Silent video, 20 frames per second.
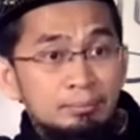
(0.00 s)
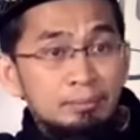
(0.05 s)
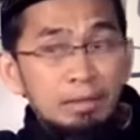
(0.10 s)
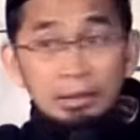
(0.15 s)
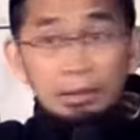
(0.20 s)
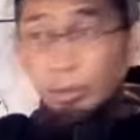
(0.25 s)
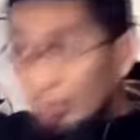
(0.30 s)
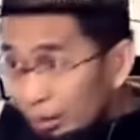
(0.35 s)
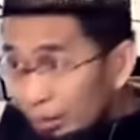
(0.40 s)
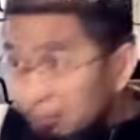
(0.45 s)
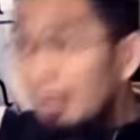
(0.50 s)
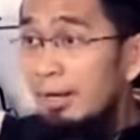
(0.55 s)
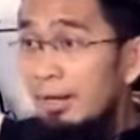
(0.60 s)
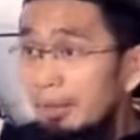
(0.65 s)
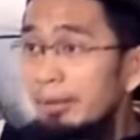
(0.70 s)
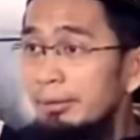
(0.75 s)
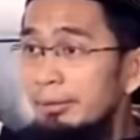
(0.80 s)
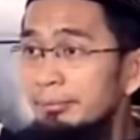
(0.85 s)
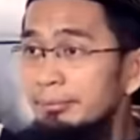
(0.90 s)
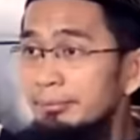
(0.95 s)
Itu yang
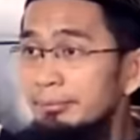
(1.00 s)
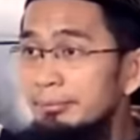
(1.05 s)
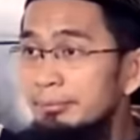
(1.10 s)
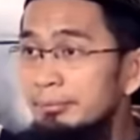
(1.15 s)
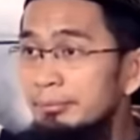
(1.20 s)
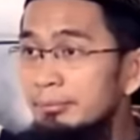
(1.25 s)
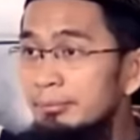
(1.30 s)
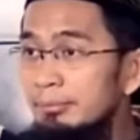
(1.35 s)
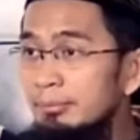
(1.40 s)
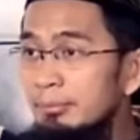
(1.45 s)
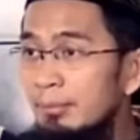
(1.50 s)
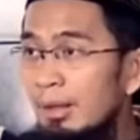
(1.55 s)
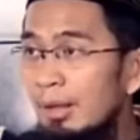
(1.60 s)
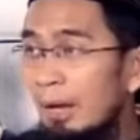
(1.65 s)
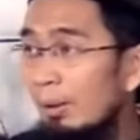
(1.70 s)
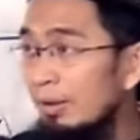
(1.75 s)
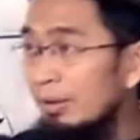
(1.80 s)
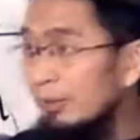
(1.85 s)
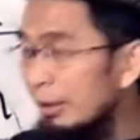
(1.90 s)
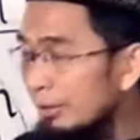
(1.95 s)
bahaya.
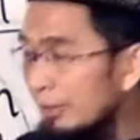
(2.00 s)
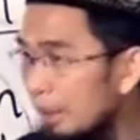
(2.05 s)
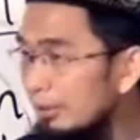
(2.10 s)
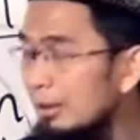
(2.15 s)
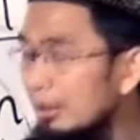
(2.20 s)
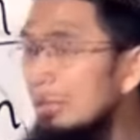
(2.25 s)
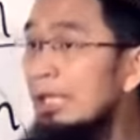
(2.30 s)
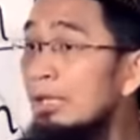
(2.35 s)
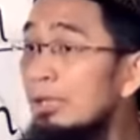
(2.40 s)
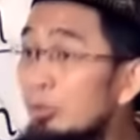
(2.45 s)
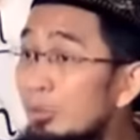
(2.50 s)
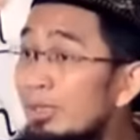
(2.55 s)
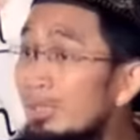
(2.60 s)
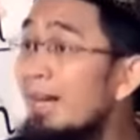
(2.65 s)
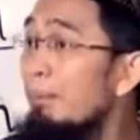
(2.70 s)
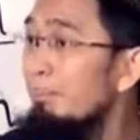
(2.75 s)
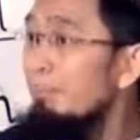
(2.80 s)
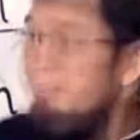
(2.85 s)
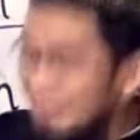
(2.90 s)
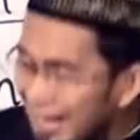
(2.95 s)
Awas, hati-hati. Itu
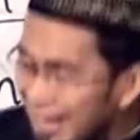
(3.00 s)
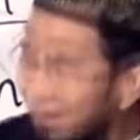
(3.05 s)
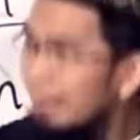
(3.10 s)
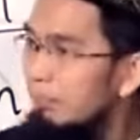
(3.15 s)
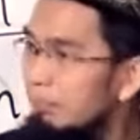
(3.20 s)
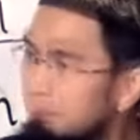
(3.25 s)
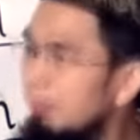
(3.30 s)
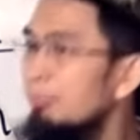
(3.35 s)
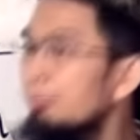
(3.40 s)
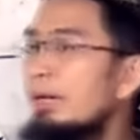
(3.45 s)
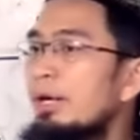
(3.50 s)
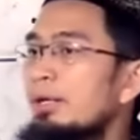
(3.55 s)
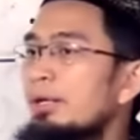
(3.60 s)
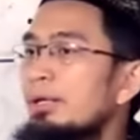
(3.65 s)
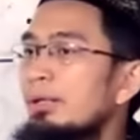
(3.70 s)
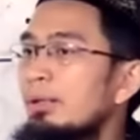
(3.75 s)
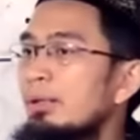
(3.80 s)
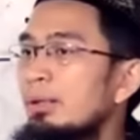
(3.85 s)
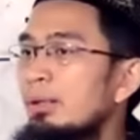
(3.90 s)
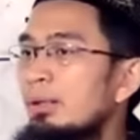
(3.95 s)
yang sangat
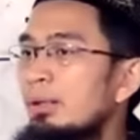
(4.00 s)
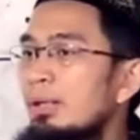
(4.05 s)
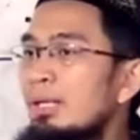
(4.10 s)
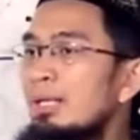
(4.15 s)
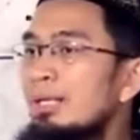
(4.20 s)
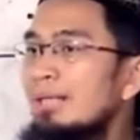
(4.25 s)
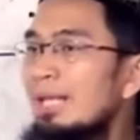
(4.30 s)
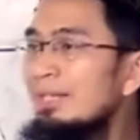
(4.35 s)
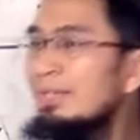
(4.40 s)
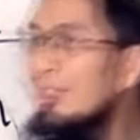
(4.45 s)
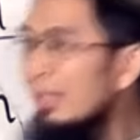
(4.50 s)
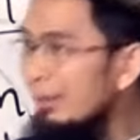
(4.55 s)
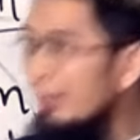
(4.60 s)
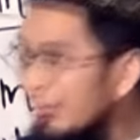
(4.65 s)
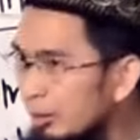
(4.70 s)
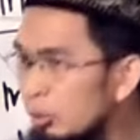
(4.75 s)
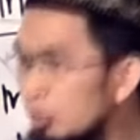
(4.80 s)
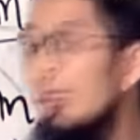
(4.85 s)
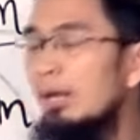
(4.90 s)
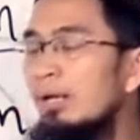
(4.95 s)
berbahaya. Dan yang
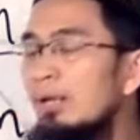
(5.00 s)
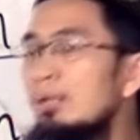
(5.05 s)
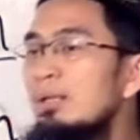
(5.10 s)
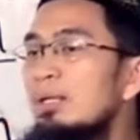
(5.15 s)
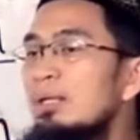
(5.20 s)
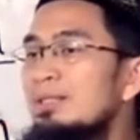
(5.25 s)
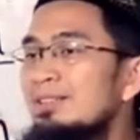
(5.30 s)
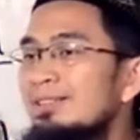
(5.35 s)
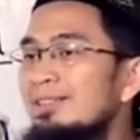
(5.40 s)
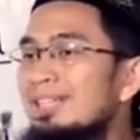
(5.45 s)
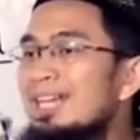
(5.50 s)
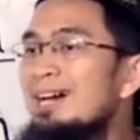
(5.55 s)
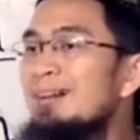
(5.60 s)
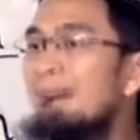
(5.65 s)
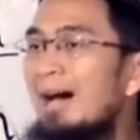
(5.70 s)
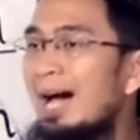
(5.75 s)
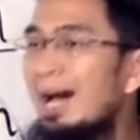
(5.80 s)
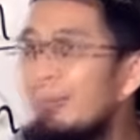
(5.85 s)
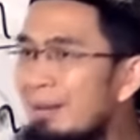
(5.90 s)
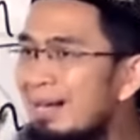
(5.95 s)
kedua,
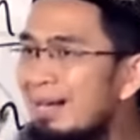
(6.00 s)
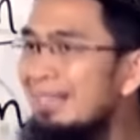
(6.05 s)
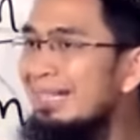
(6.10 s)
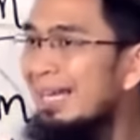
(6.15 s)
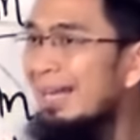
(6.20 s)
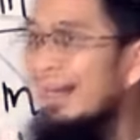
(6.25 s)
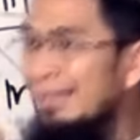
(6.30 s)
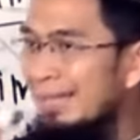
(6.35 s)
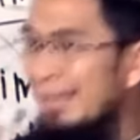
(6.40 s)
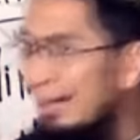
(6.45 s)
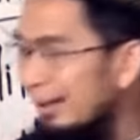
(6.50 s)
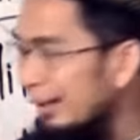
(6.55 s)
setiap amal yang ia